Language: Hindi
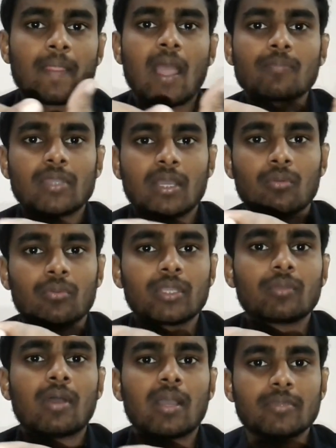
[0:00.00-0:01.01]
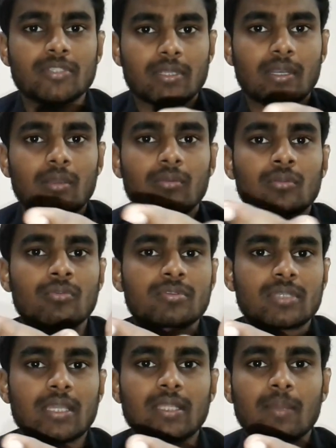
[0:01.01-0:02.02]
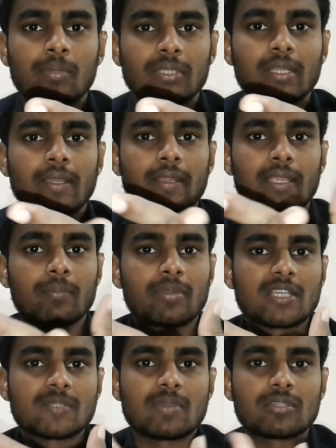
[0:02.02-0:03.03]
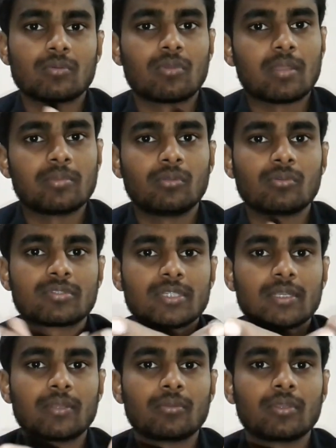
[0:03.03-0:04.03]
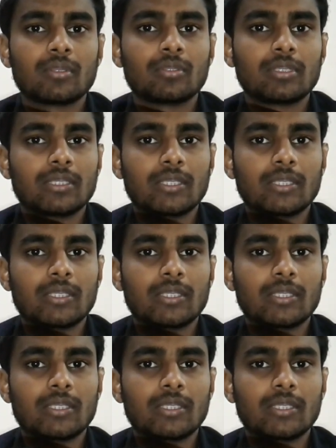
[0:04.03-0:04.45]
आप जहाँ होंगे वहाँ भी चल रहा होगा कोर्स शायद आप पता करेंगे अपने आसपास तो वहाँ भी कोर्स चल रहे होंगे